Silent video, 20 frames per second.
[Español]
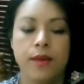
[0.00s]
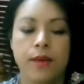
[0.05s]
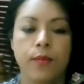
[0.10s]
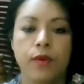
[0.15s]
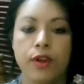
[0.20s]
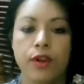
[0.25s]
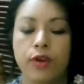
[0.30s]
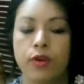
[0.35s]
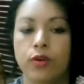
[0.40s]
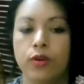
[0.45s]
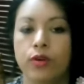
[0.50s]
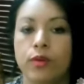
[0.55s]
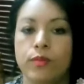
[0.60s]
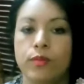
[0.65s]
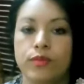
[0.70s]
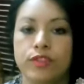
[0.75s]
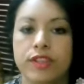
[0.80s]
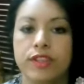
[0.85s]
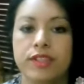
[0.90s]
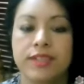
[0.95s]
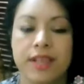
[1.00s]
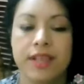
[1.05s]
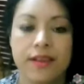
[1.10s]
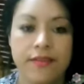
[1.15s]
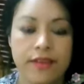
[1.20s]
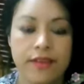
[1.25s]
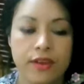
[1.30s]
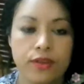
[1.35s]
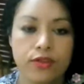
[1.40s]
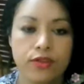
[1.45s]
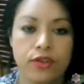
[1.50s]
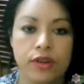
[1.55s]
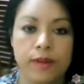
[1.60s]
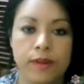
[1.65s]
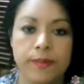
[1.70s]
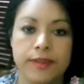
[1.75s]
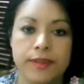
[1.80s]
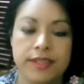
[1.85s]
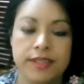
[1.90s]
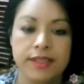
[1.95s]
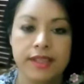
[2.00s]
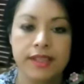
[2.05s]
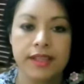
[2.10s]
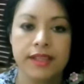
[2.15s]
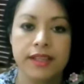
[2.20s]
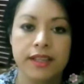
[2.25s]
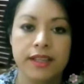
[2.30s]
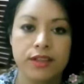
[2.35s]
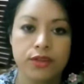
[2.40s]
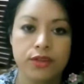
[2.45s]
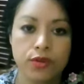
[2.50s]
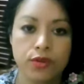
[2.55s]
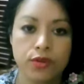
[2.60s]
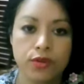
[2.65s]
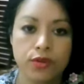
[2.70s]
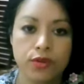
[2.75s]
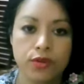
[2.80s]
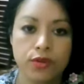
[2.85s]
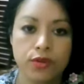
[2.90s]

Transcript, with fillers: Bueno, como usted sabe, yo soy representante del Socorro